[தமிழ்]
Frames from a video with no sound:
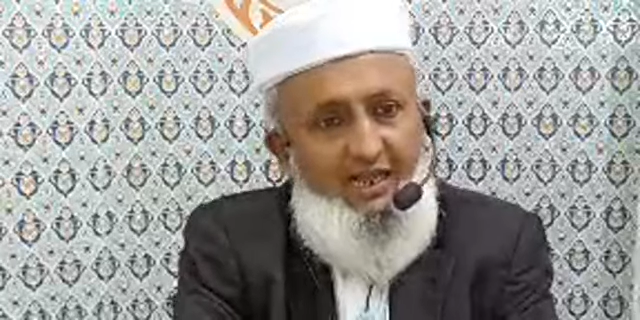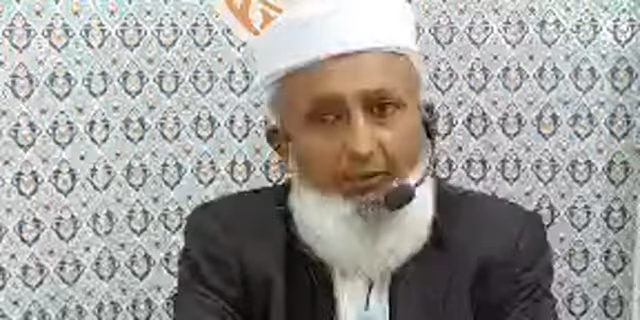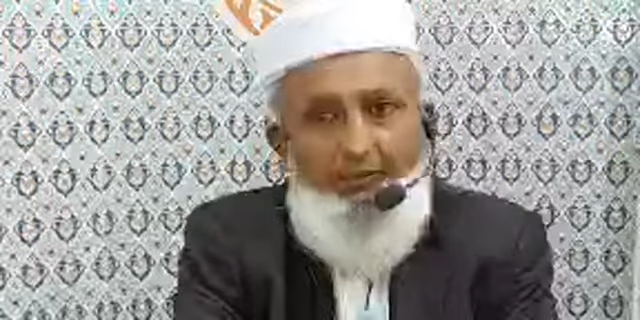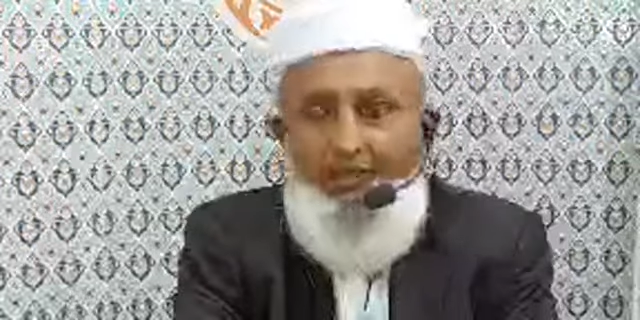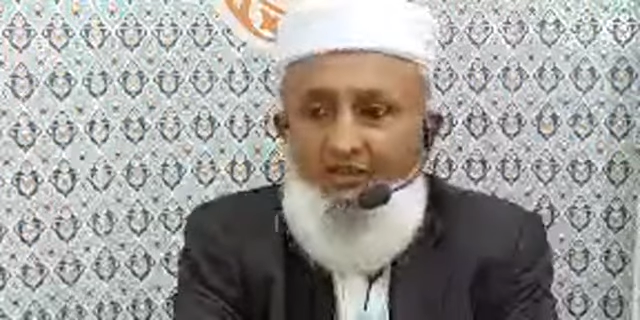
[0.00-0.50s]

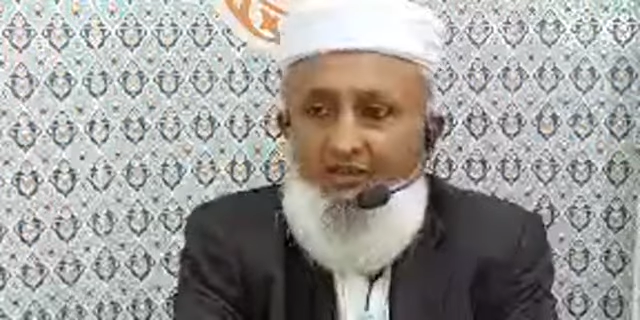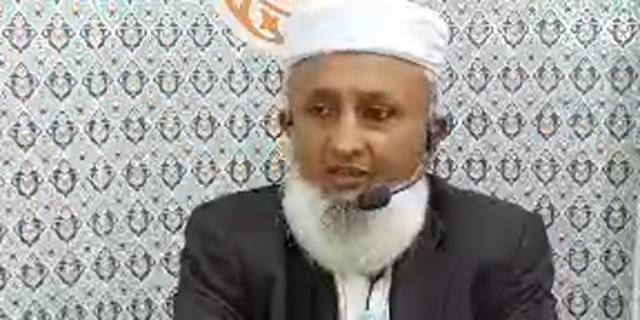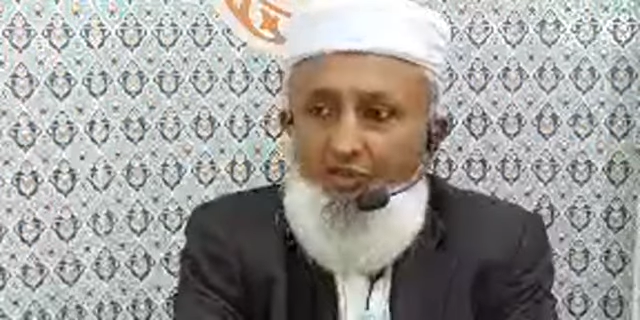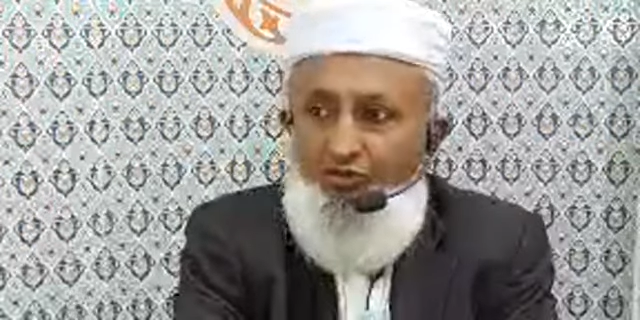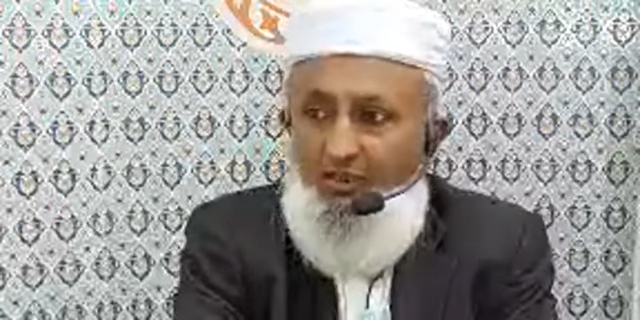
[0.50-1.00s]
அவர்கள்
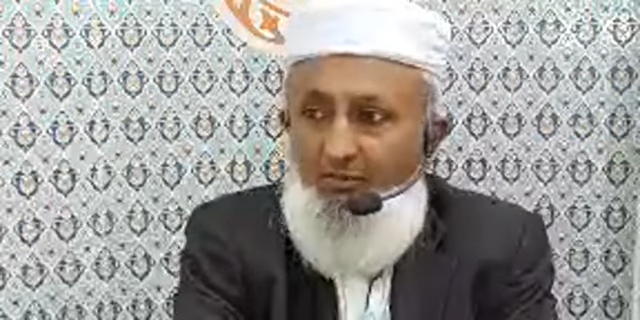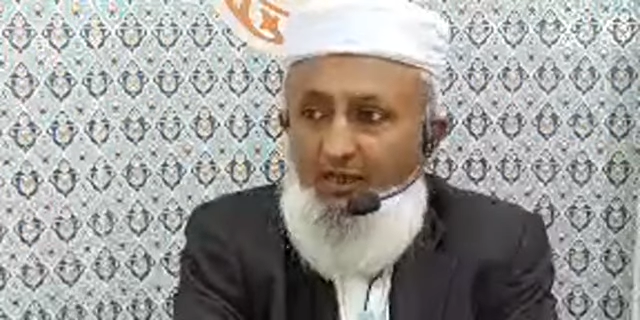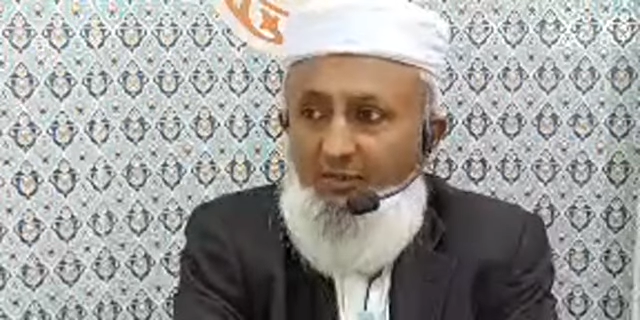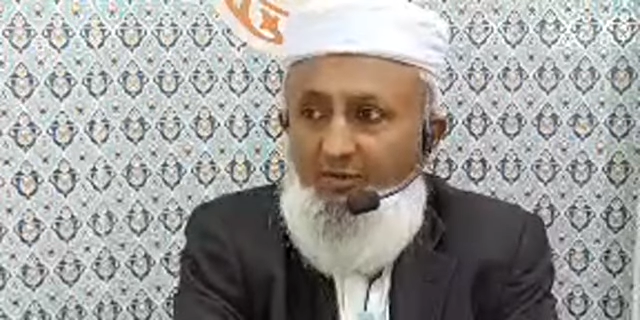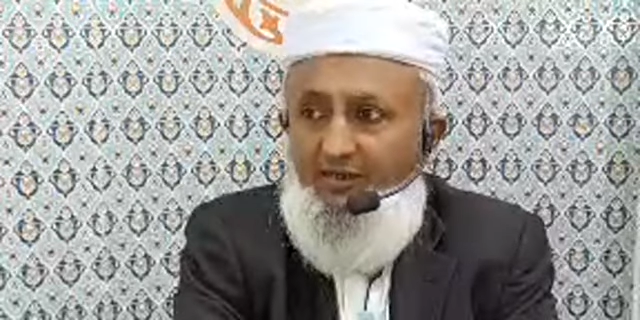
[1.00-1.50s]
யுத்தம்
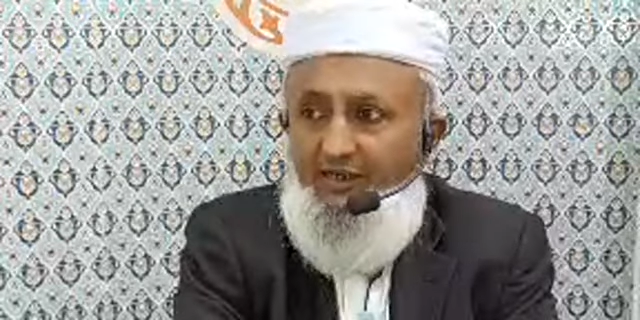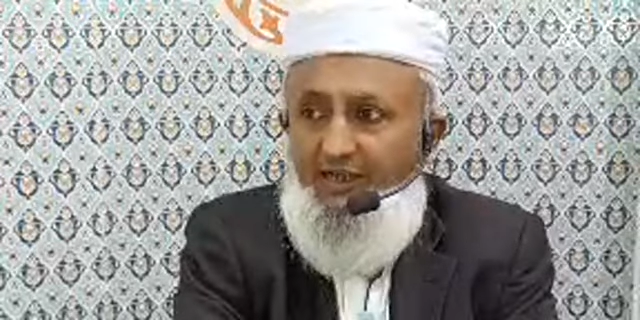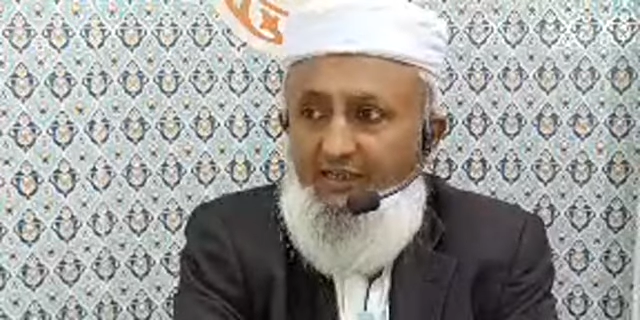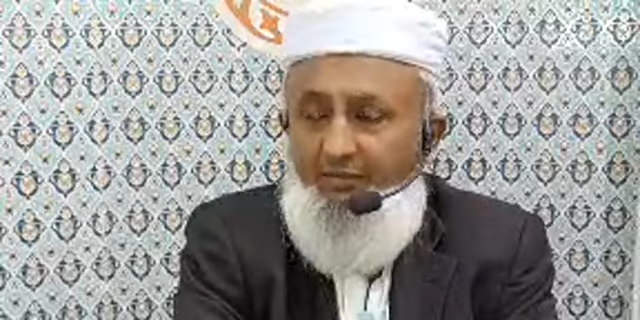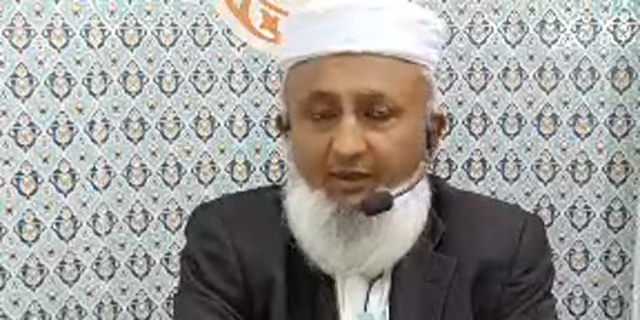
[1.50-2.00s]

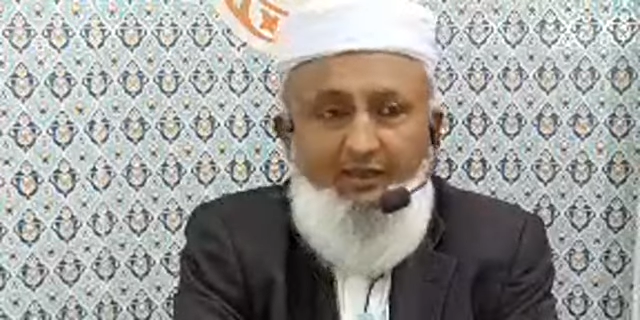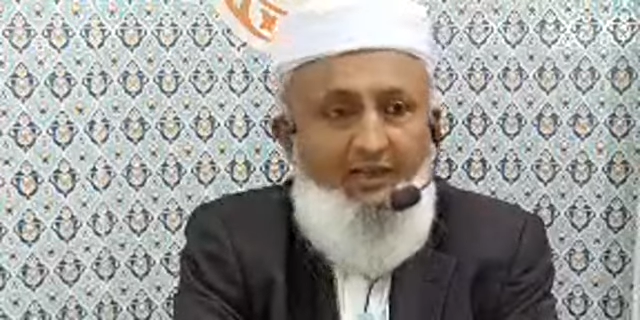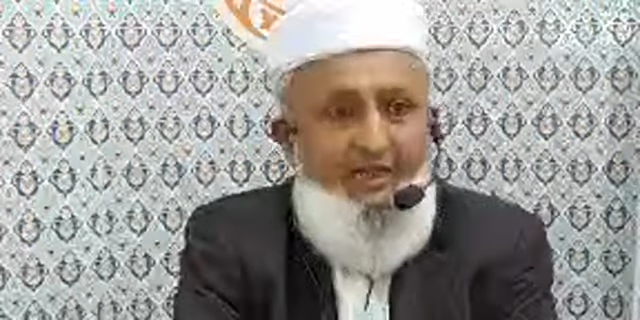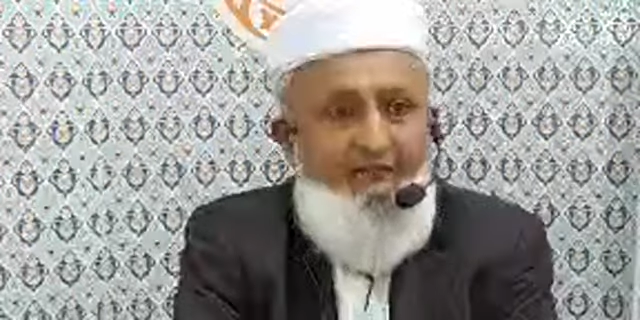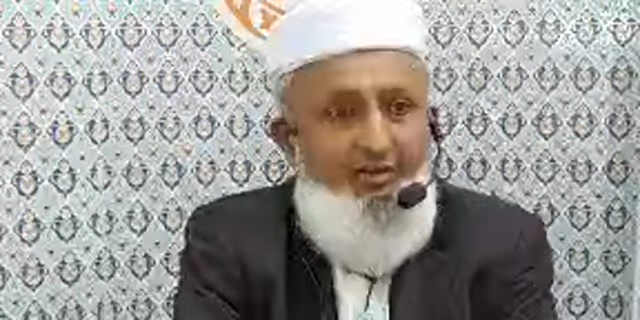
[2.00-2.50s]
நடைபெறுகிற அந்த
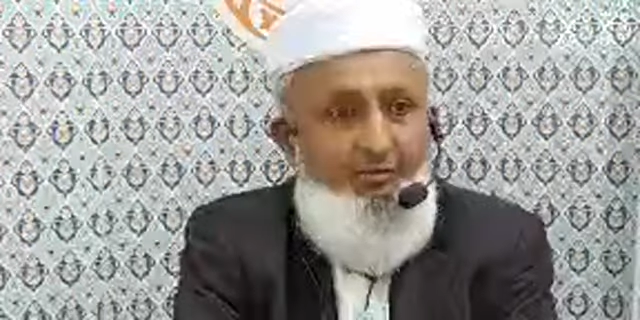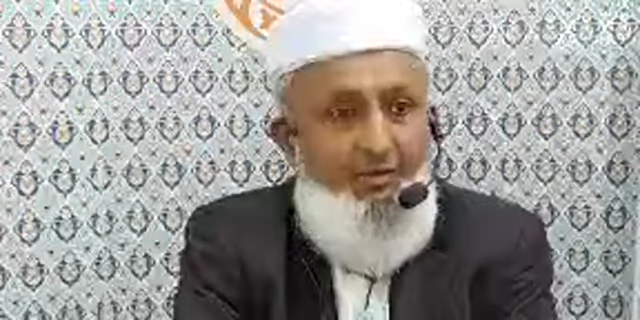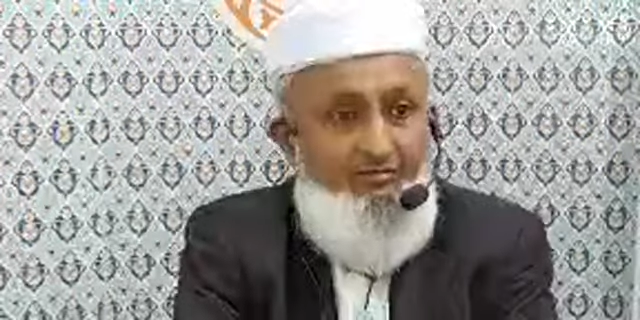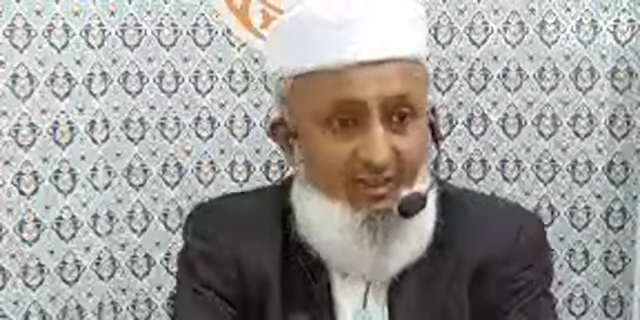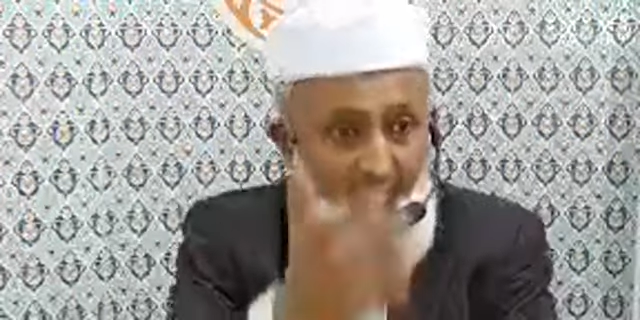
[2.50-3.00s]
மைதானத்தின்
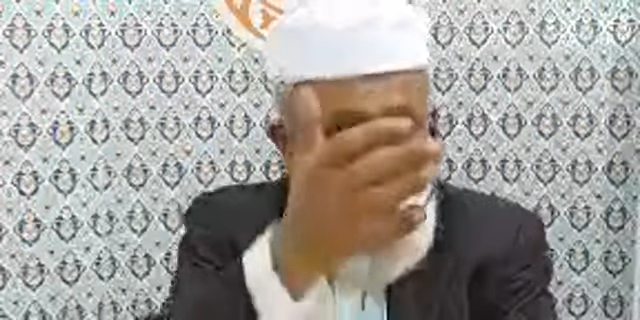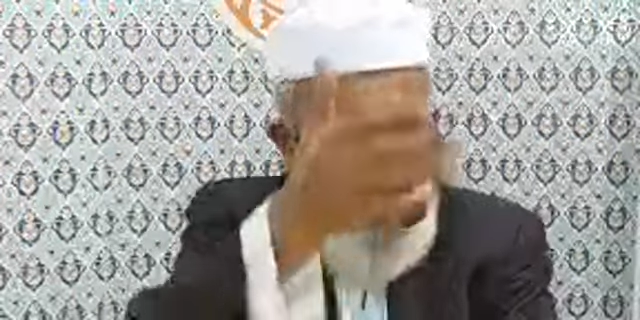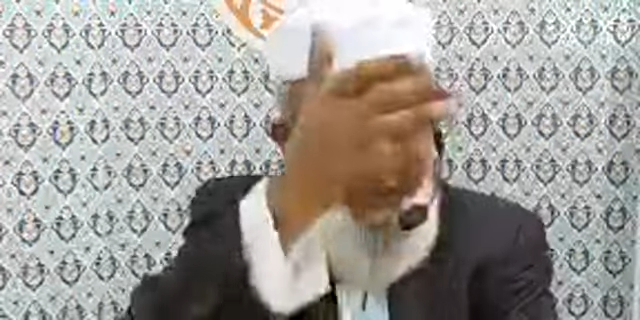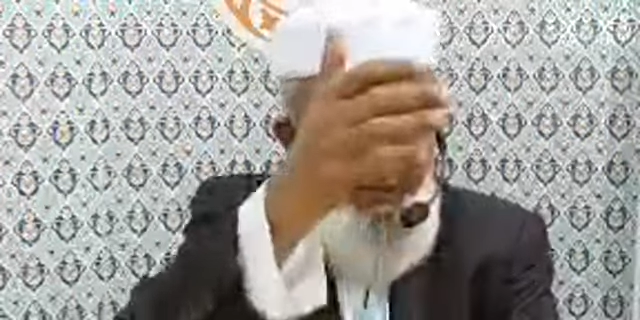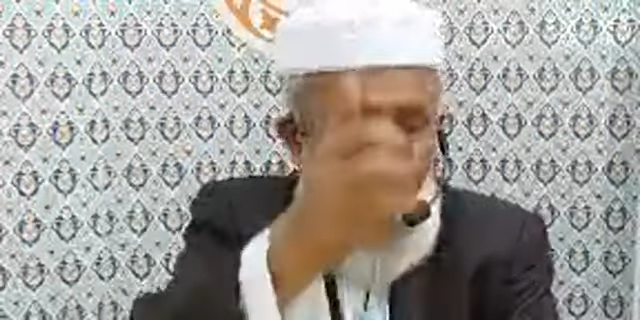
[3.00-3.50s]
மத்திய
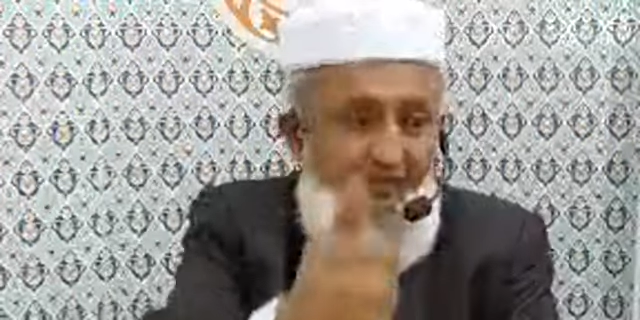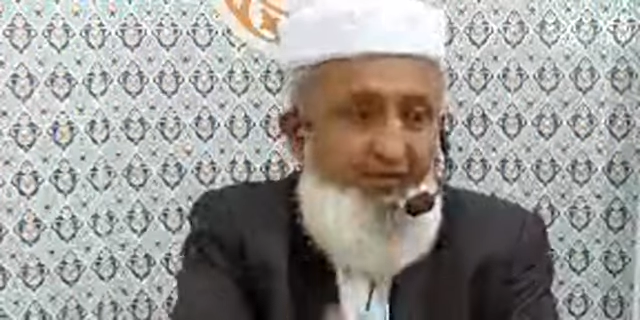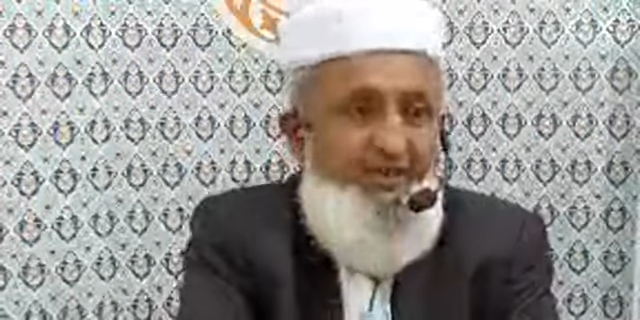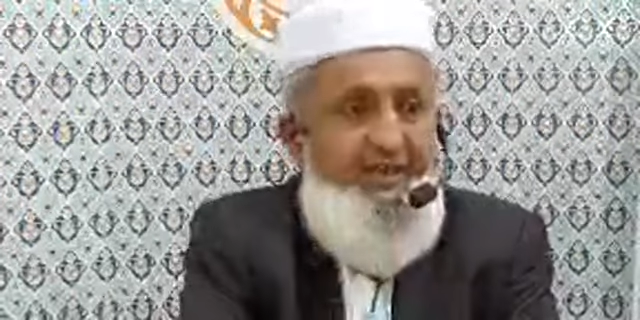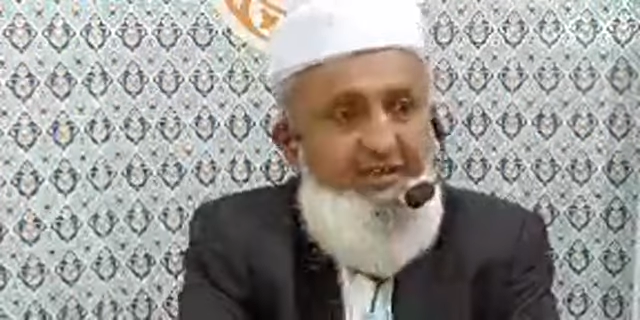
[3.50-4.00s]
பகுதிக்கு வந்து
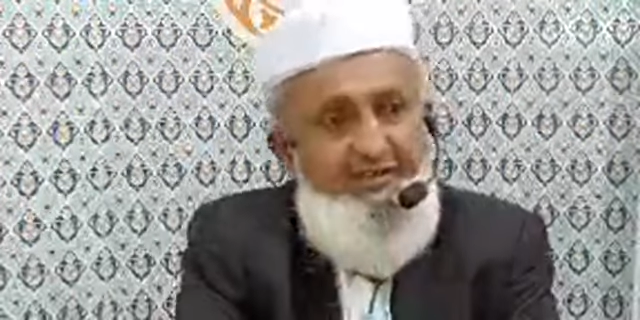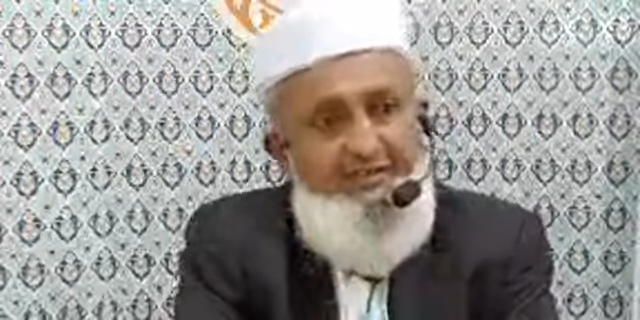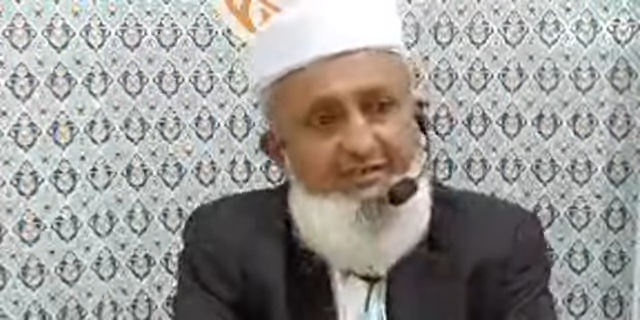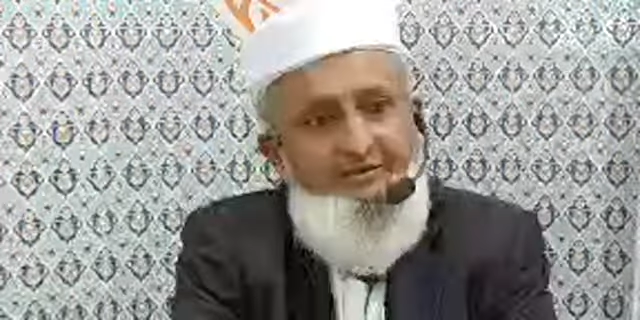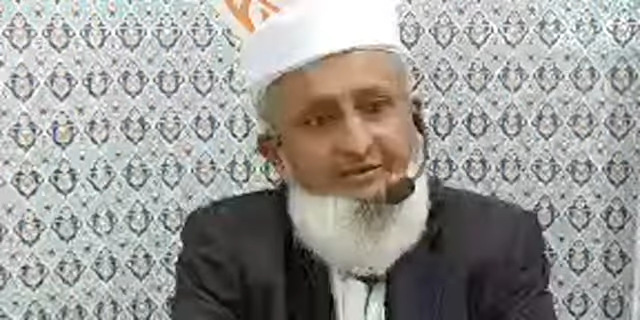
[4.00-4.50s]
விட்டார்கள்
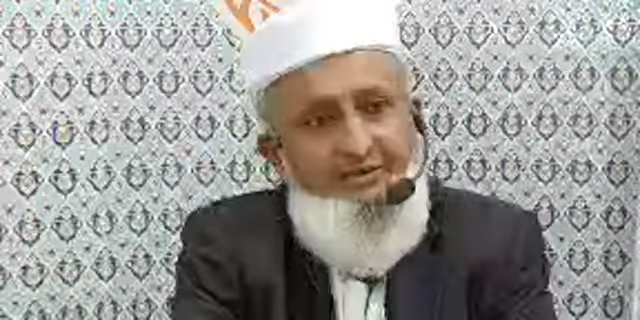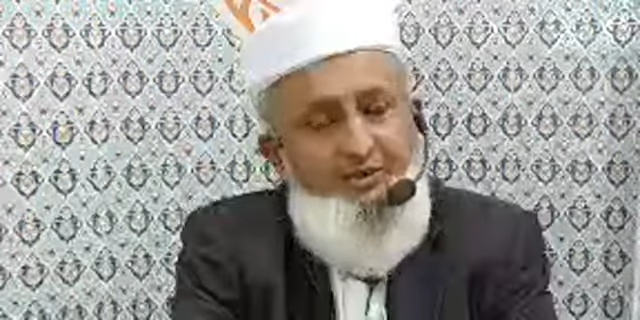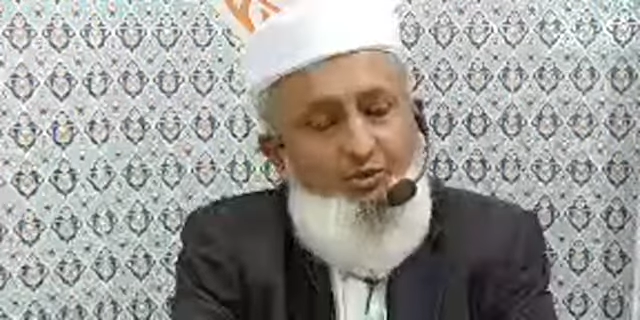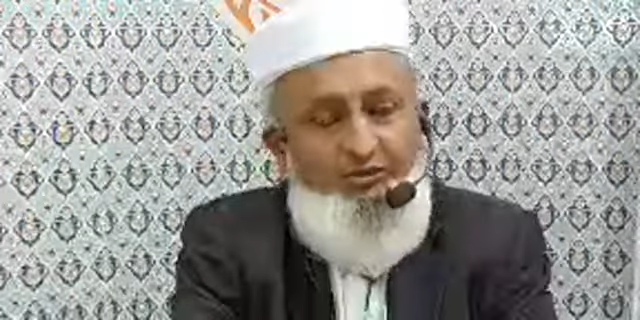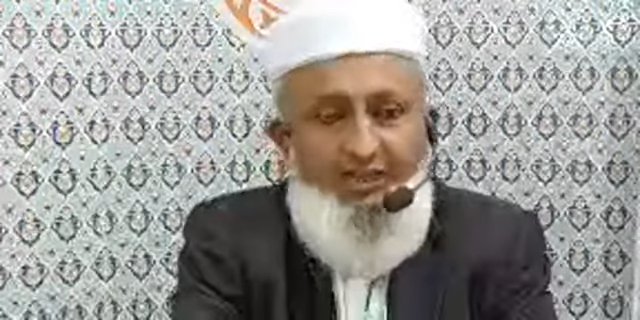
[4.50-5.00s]
ஒரு